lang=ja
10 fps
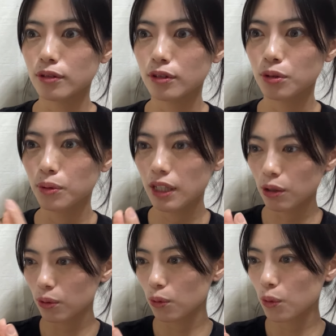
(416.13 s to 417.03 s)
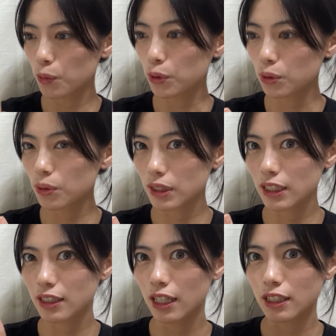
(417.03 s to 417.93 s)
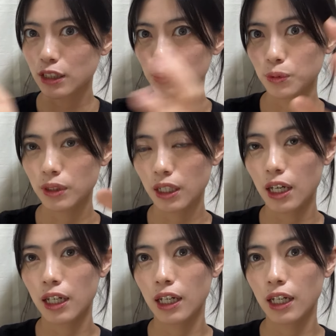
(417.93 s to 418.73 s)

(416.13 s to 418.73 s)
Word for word: それをもとに何か自分で考